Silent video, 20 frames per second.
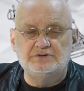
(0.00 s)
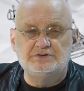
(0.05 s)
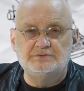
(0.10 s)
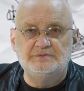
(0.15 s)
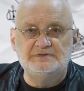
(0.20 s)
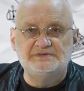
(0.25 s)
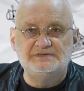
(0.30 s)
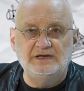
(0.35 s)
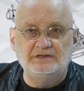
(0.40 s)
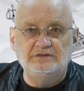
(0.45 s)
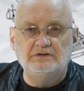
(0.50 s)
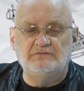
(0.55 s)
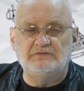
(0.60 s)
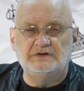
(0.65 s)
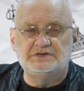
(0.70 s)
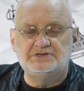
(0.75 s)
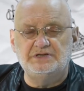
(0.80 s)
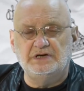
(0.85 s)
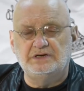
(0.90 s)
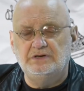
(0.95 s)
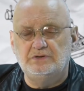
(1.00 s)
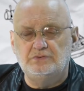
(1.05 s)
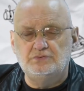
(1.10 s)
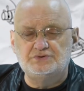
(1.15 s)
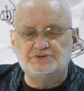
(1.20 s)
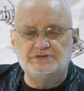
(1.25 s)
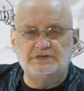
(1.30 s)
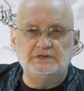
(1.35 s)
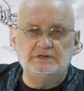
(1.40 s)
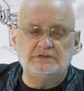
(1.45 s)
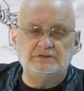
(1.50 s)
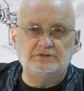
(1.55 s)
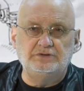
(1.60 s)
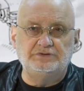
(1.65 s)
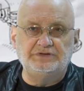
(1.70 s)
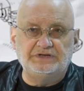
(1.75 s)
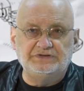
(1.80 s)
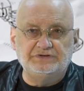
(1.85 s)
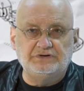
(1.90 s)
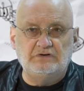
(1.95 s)
żeby znajdować takie różne
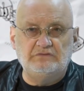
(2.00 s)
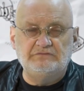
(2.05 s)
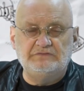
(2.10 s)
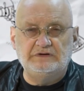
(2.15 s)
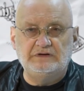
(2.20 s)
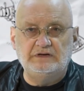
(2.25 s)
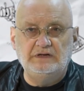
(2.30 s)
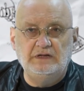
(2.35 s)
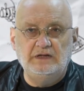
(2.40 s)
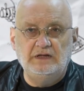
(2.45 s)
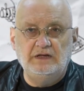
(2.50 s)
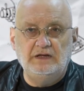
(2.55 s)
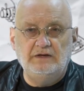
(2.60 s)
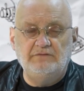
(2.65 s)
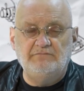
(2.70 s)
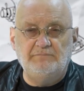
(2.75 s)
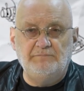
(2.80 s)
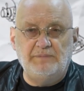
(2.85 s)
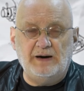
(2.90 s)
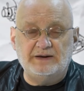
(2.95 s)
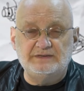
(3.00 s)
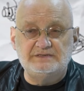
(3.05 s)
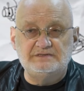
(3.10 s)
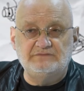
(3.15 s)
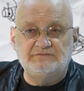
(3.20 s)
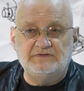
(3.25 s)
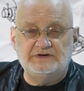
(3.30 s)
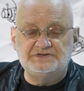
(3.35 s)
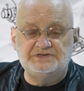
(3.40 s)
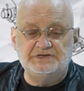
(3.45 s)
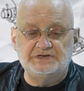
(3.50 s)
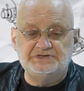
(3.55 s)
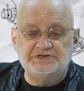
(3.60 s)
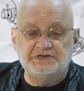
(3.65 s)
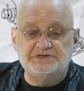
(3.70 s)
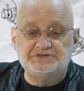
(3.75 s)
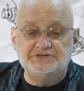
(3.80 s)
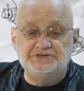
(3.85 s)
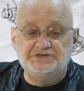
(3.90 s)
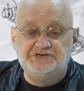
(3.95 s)
dodatkowe, bardzo ważne rzeczy.